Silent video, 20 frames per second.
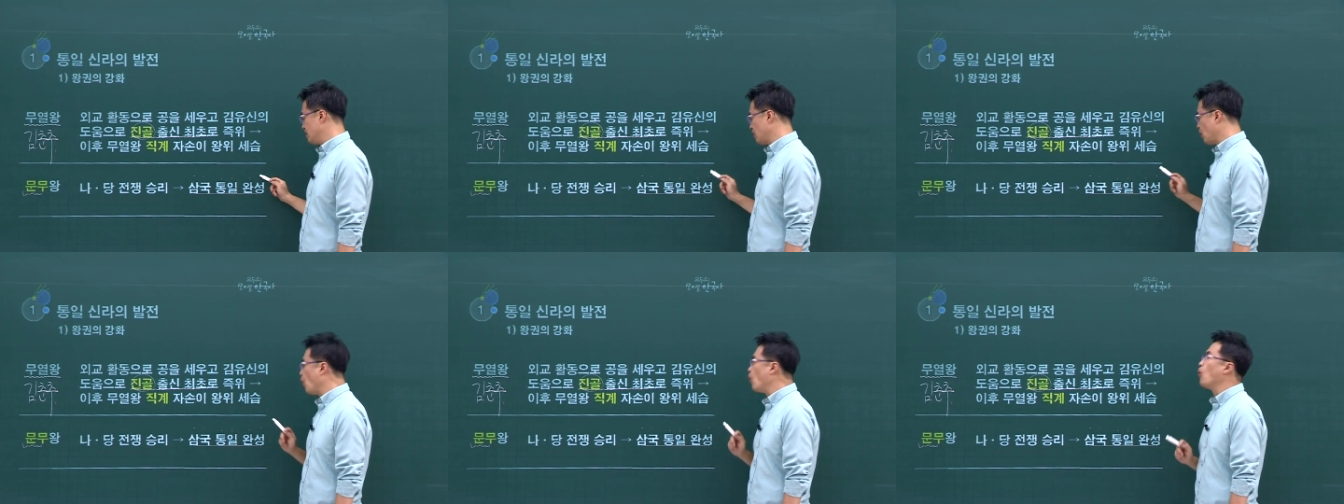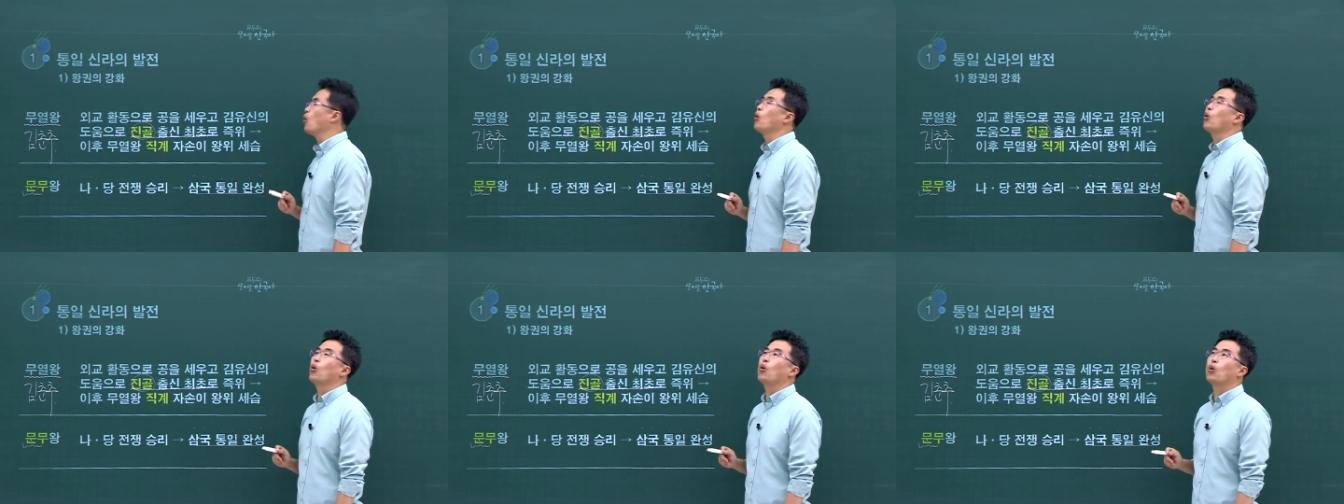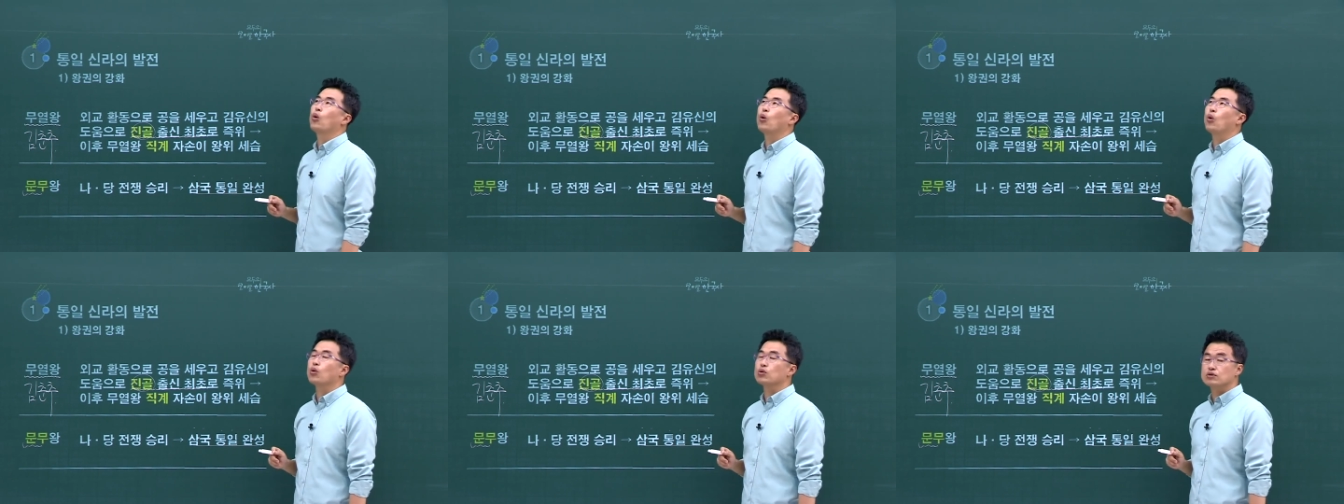
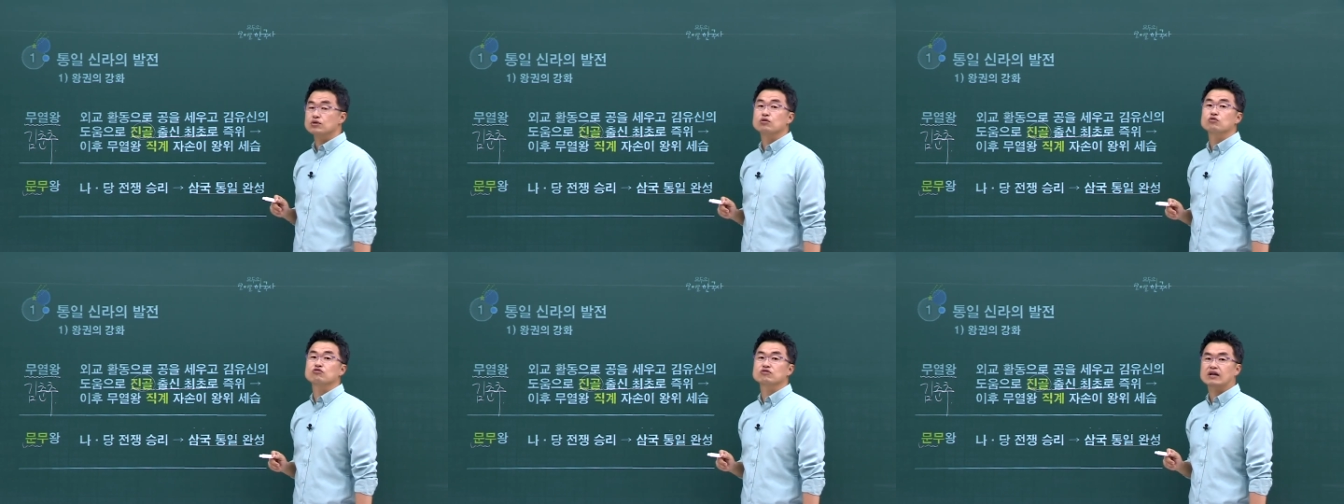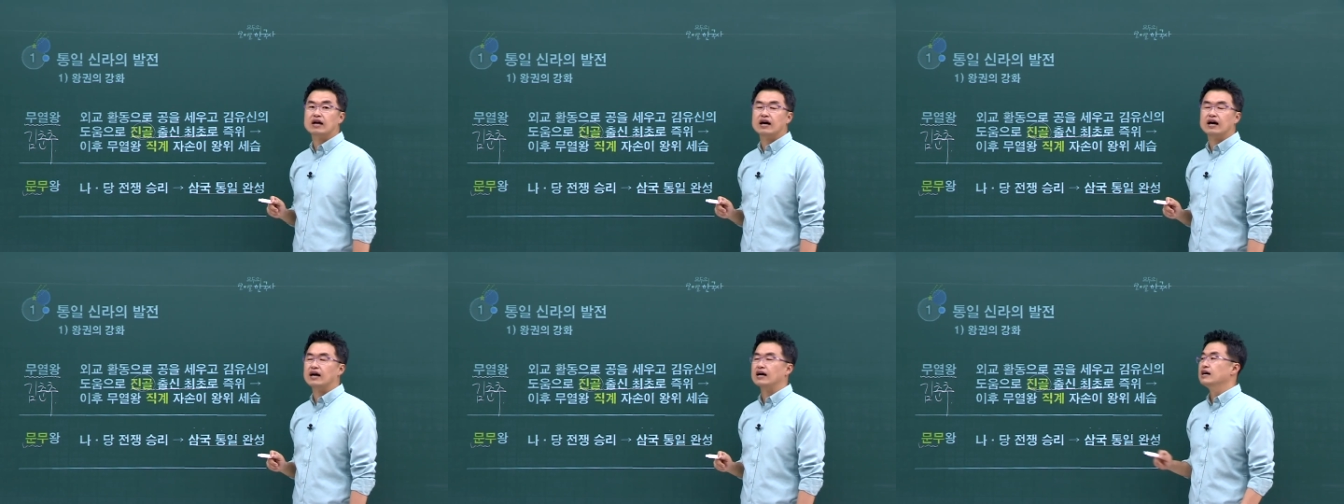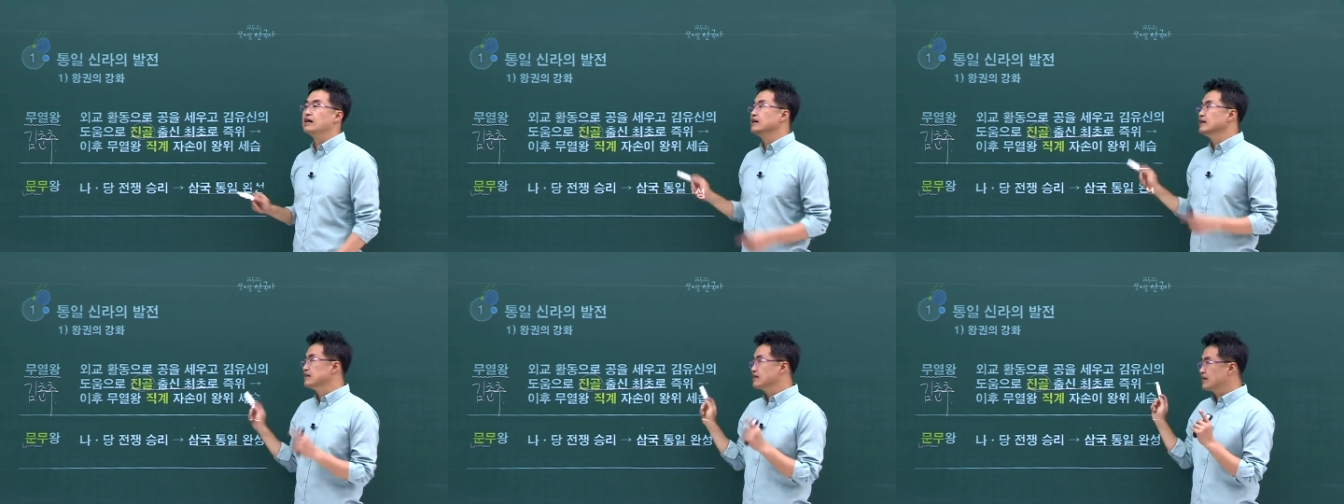요오 그렇구나.
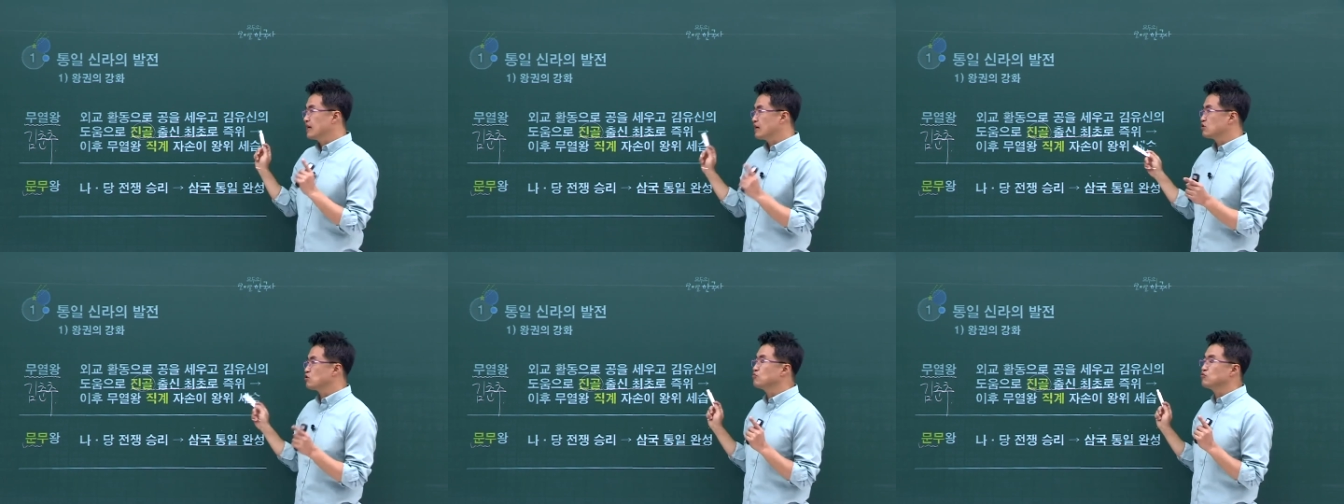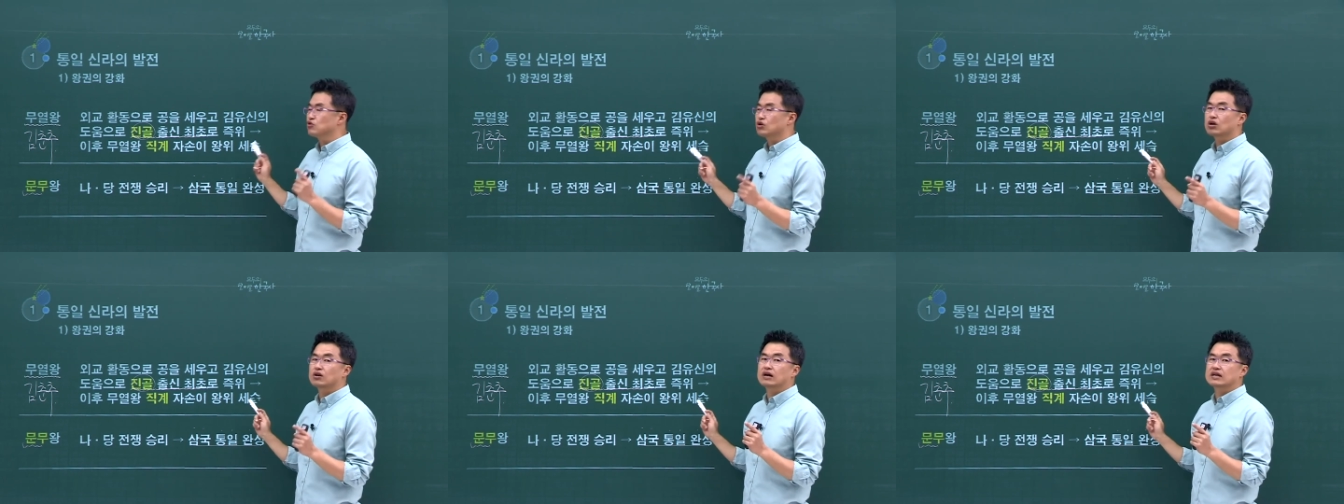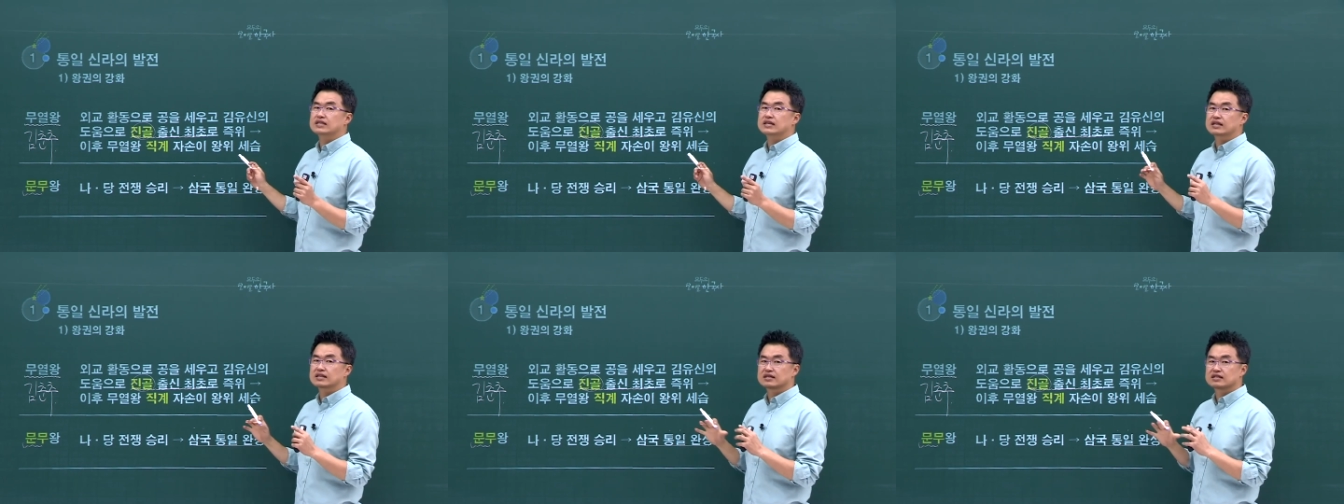태종
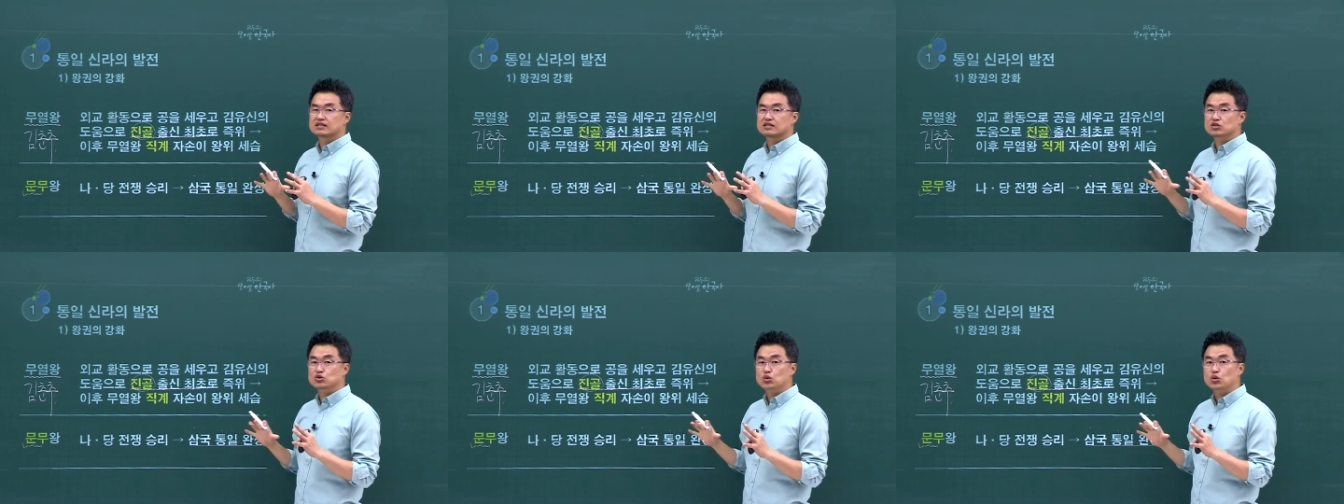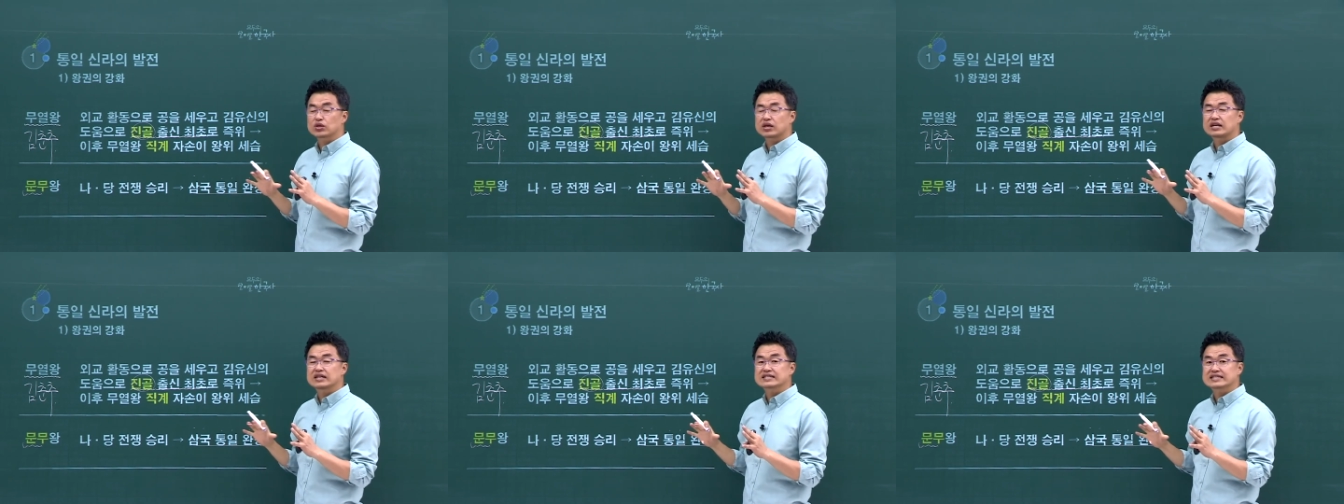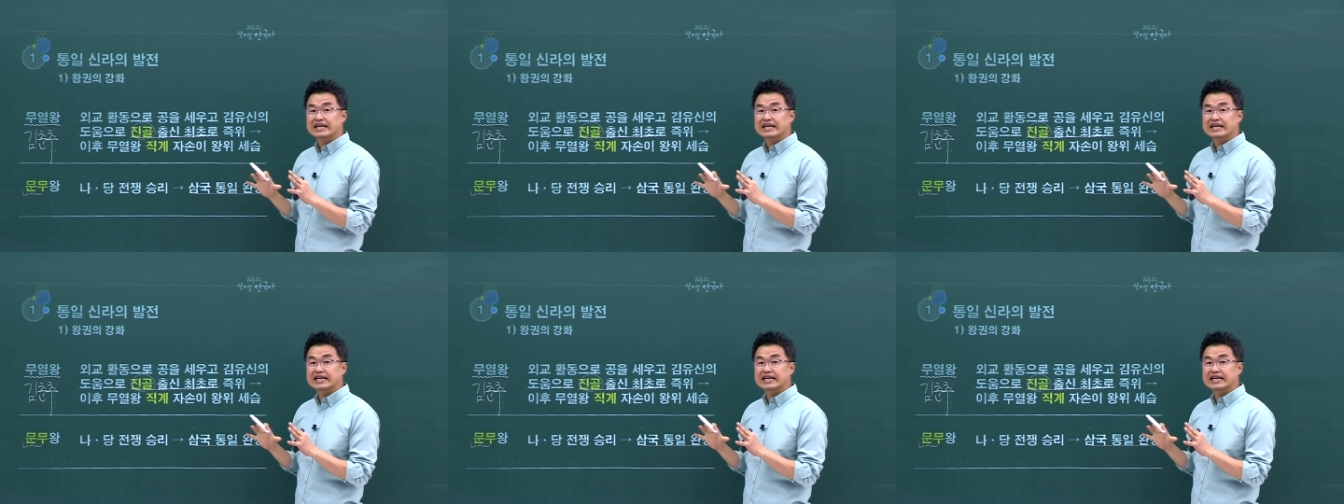무열왕 때는 그 토대를